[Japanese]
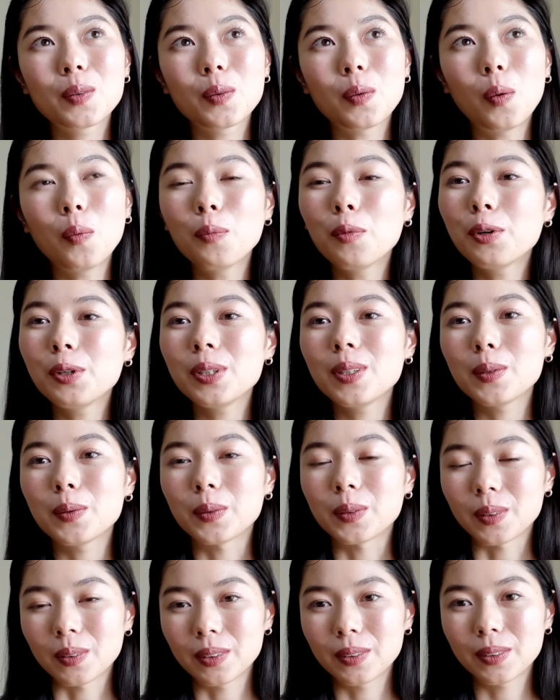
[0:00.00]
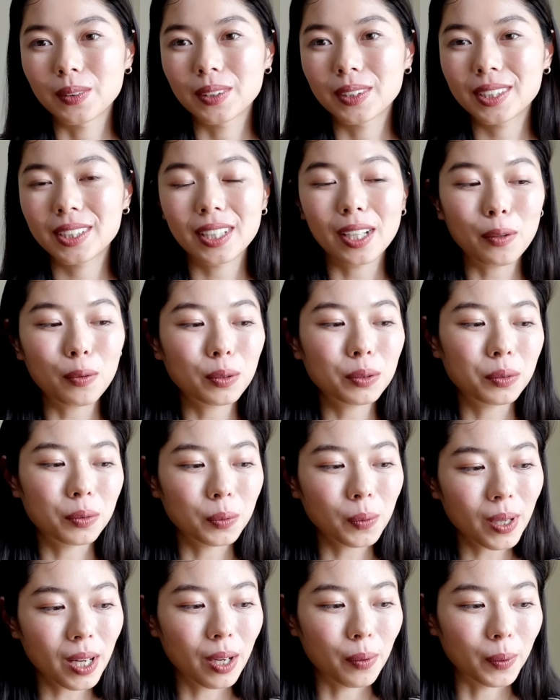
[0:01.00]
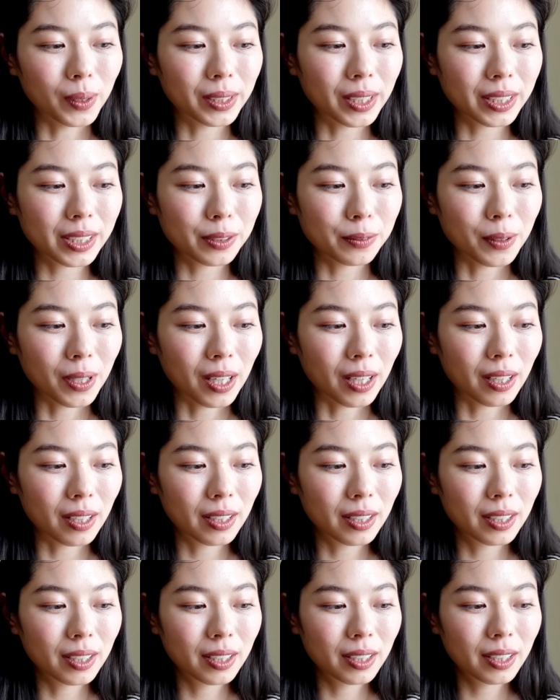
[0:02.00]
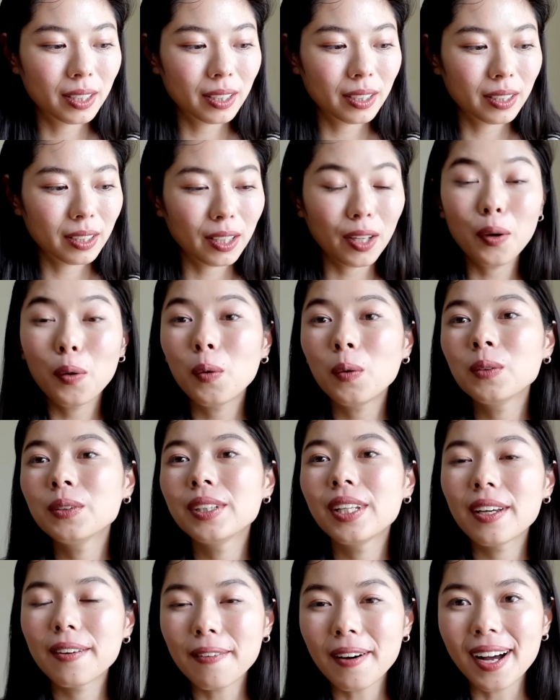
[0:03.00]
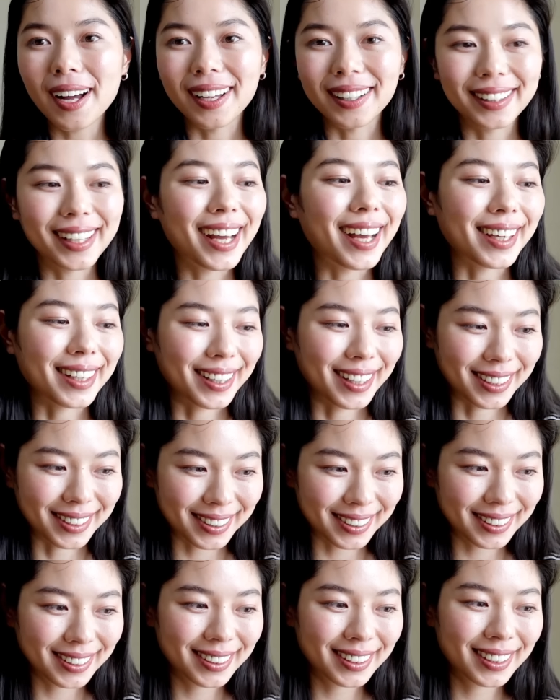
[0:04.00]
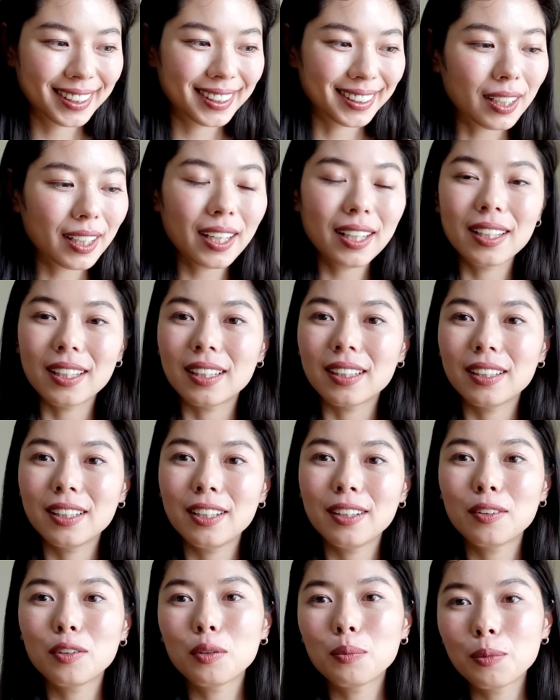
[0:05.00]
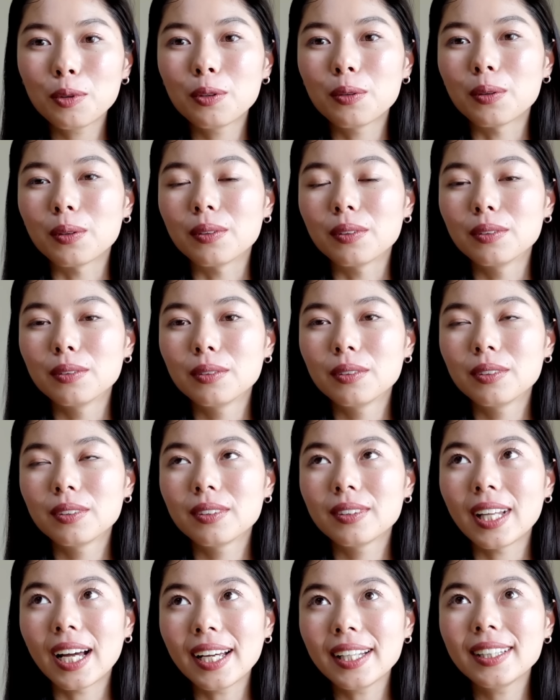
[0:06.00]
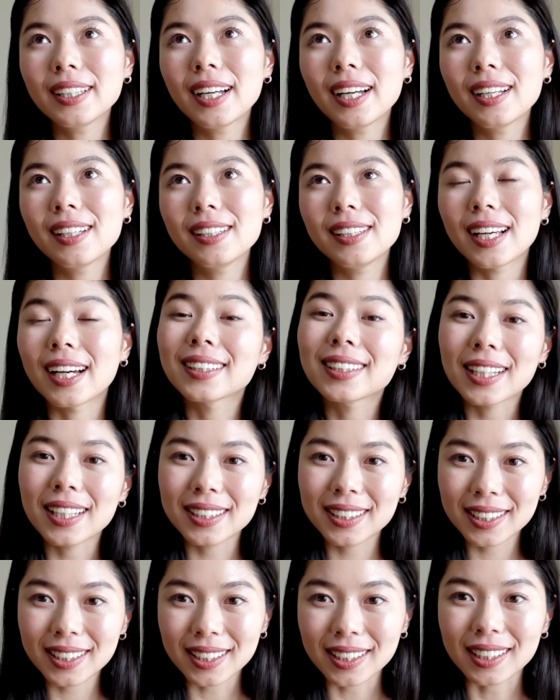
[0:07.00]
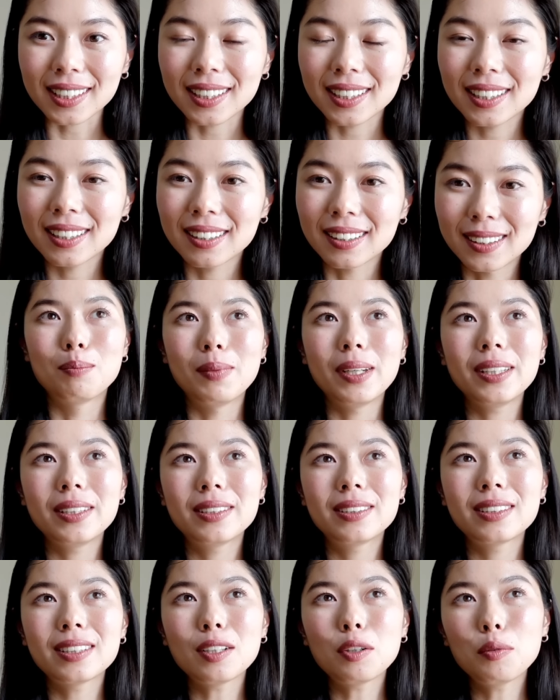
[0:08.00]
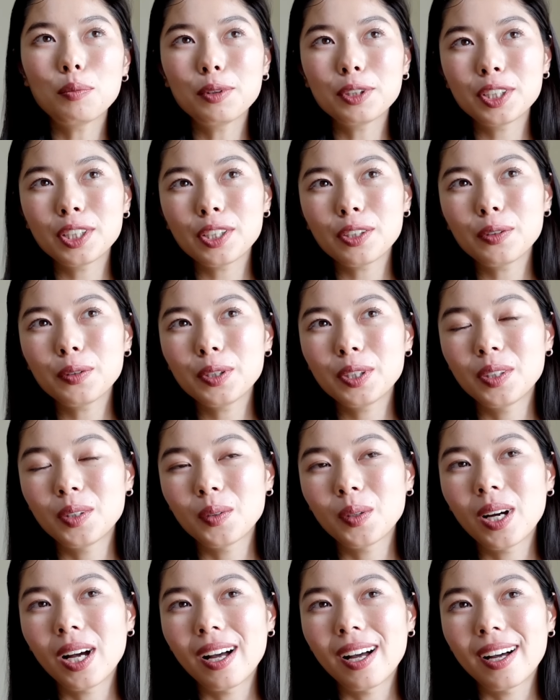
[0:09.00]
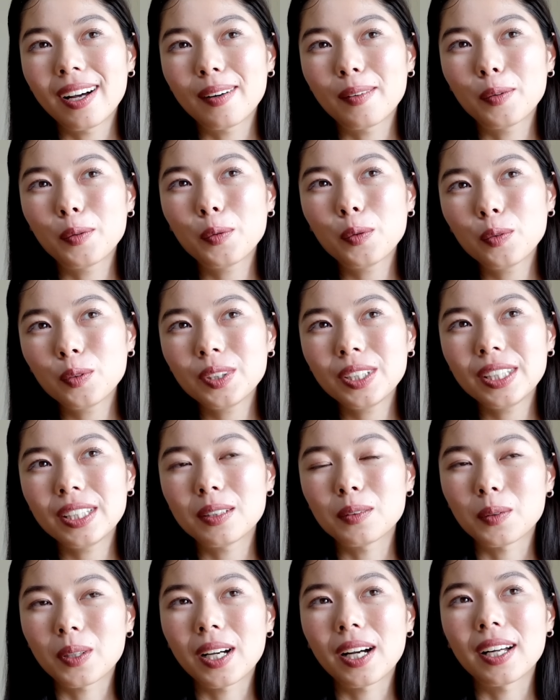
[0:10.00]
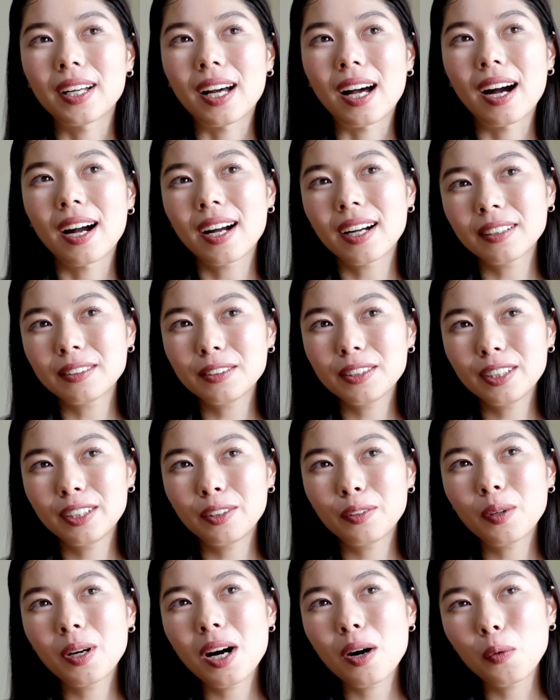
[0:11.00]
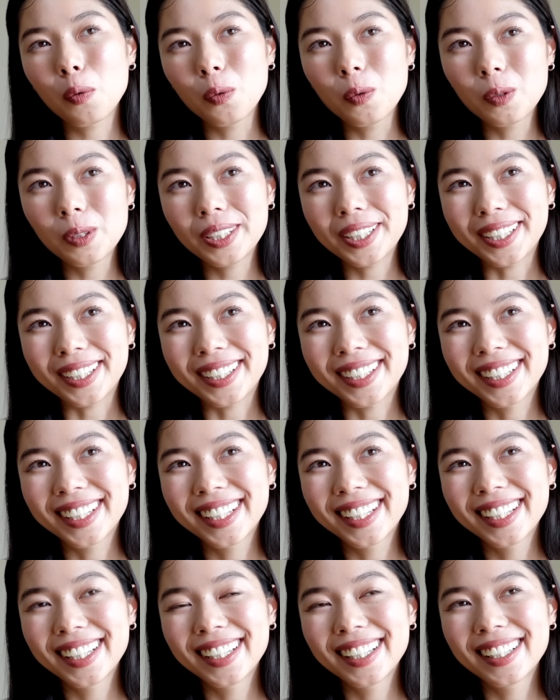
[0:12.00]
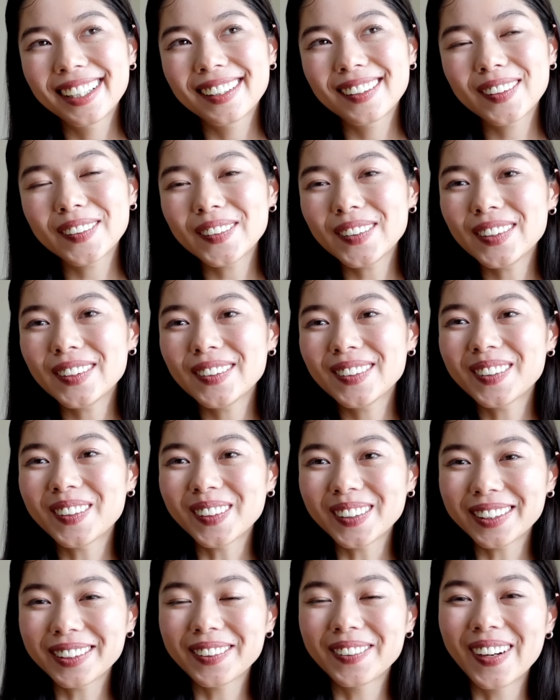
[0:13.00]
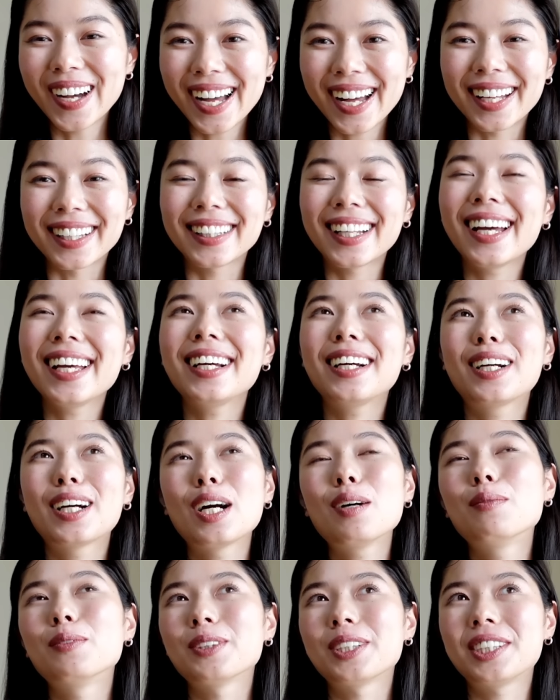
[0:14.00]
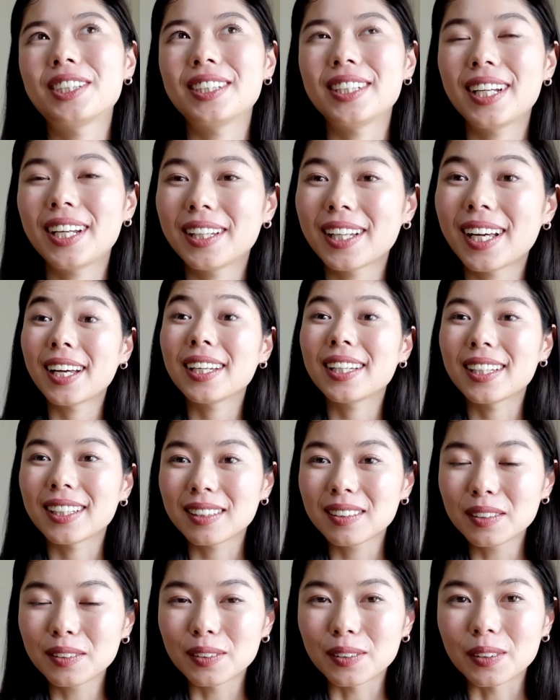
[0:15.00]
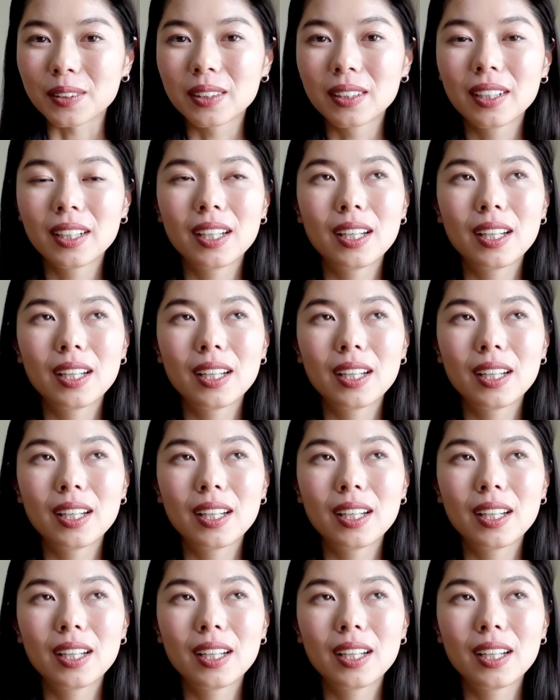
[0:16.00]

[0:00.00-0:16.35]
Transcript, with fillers: 思いをしたことは私は日本ではないです。で人もだいたい優しい、めっちゃ面白い人が多いとか明るい人が多いということはないかもしれいけど、